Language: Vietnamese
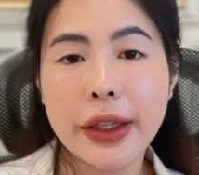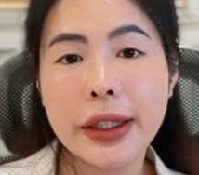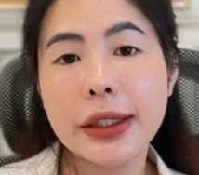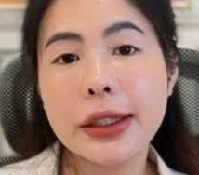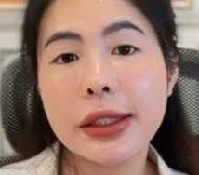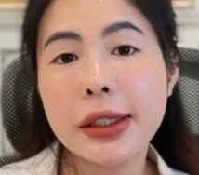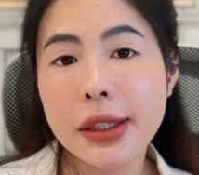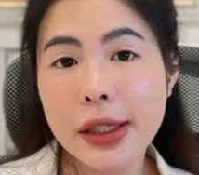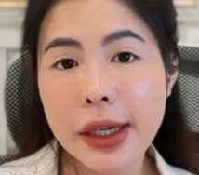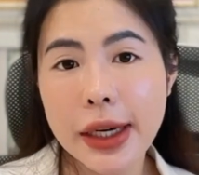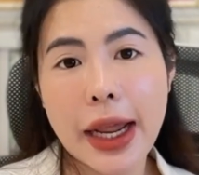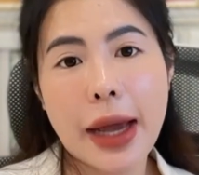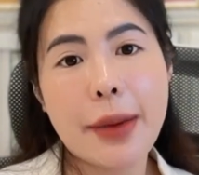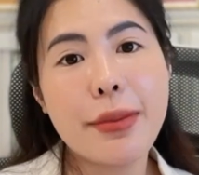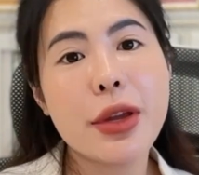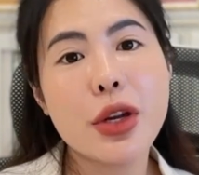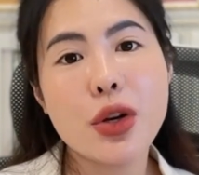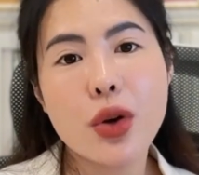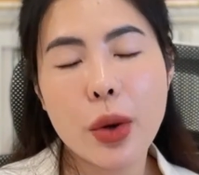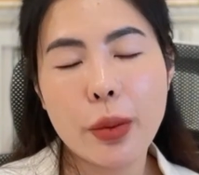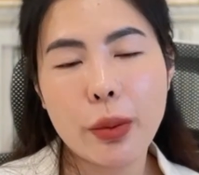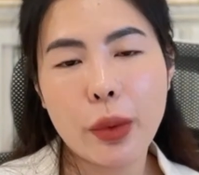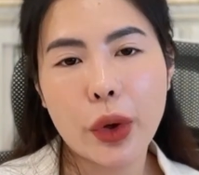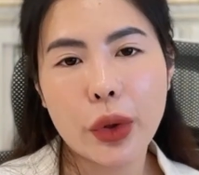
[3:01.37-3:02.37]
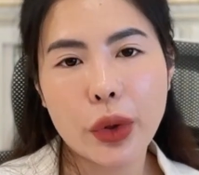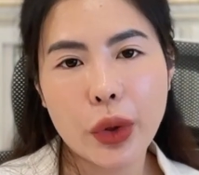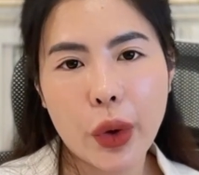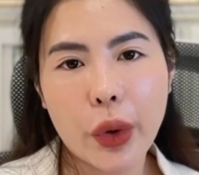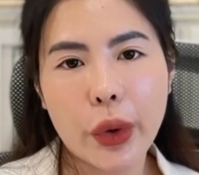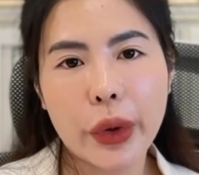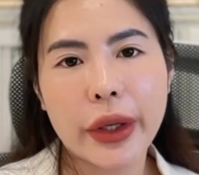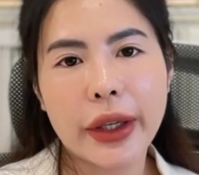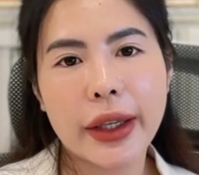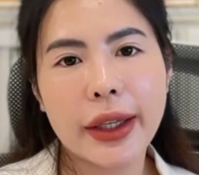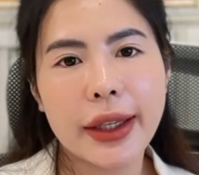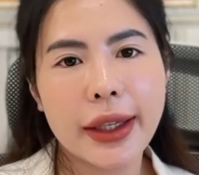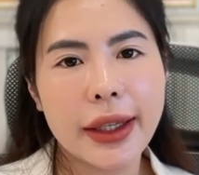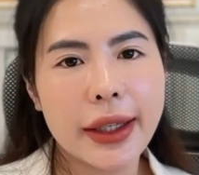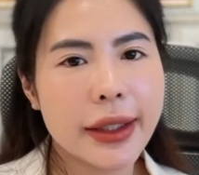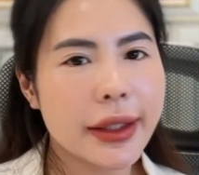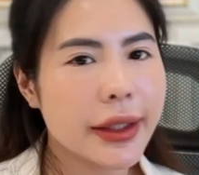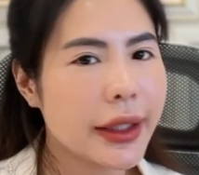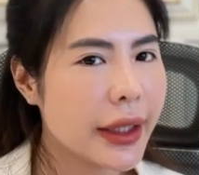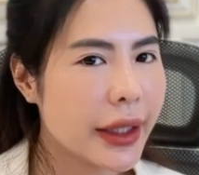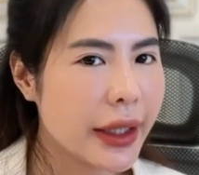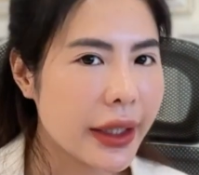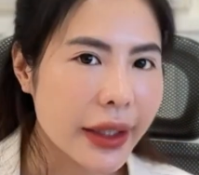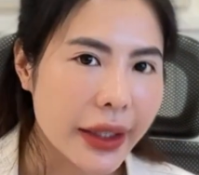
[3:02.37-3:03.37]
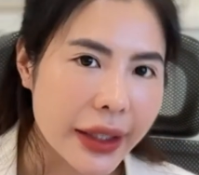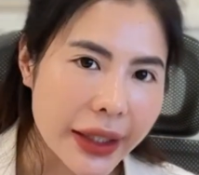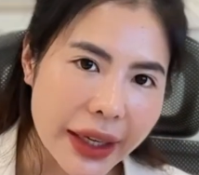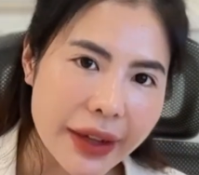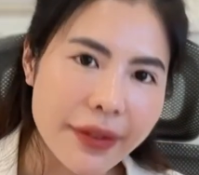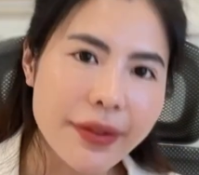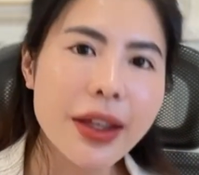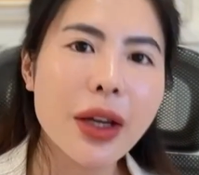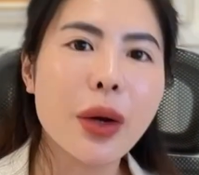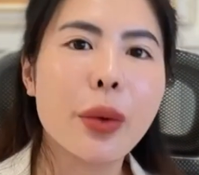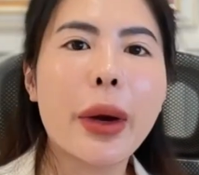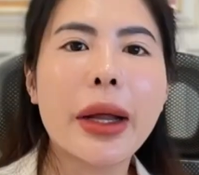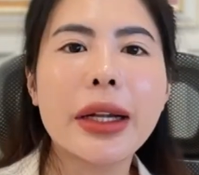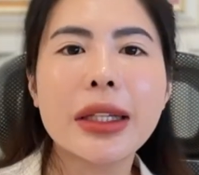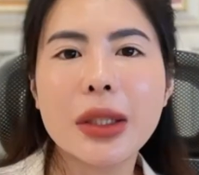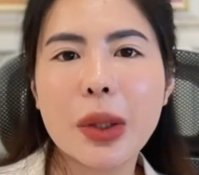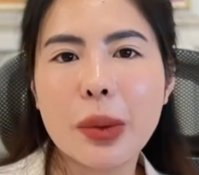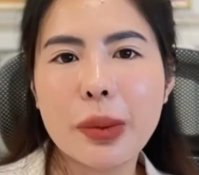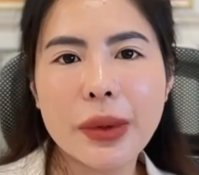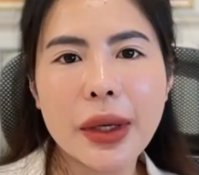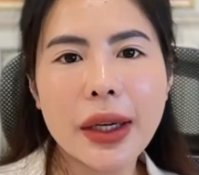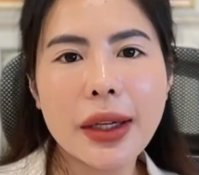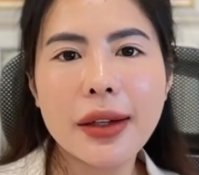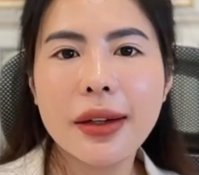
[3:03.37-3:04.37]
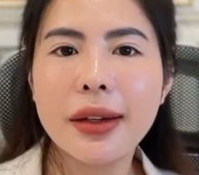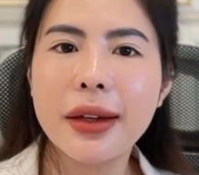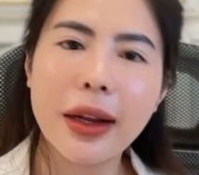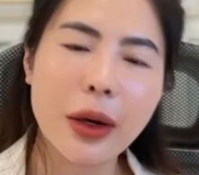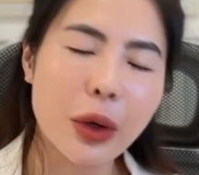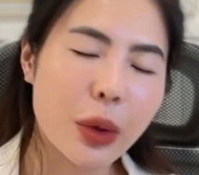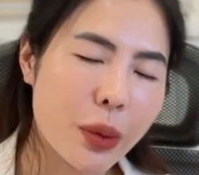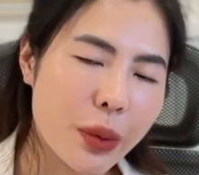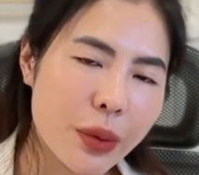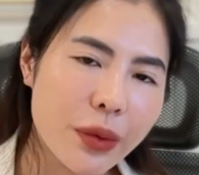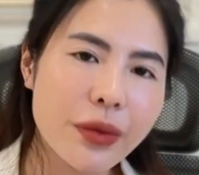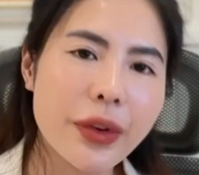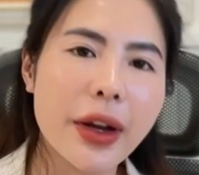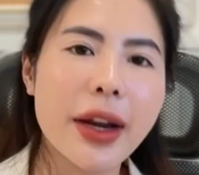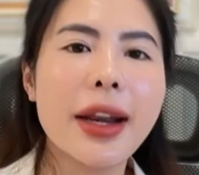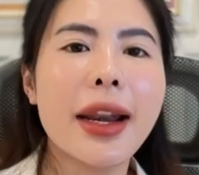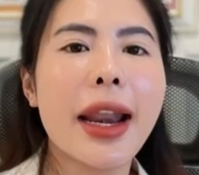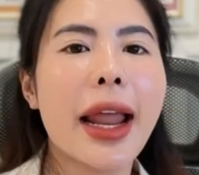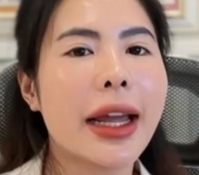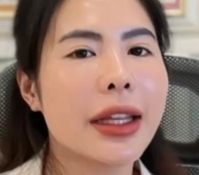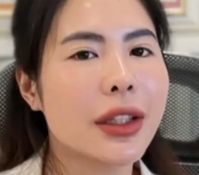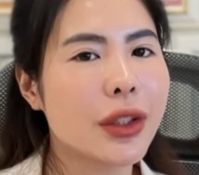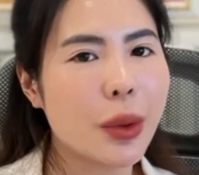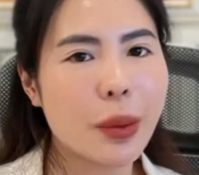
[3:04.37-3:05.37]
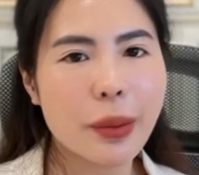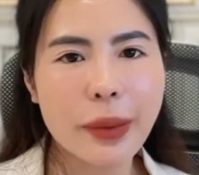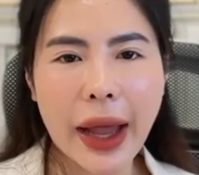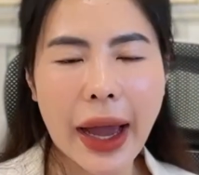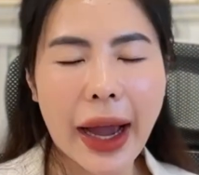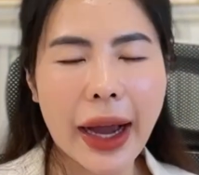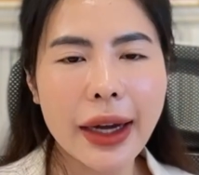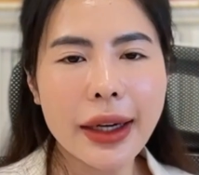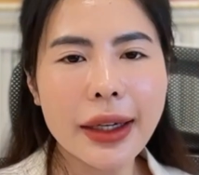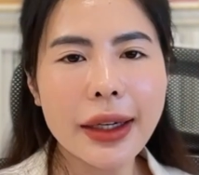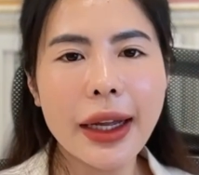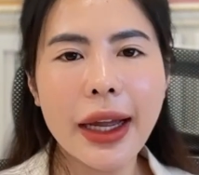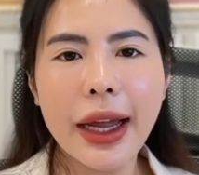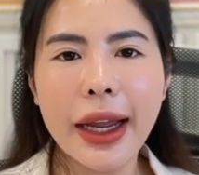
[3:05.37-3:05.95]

những người đã bị đồi mồi rồi thì cái việc quan trọng nhất cũng vẫn là chống nắng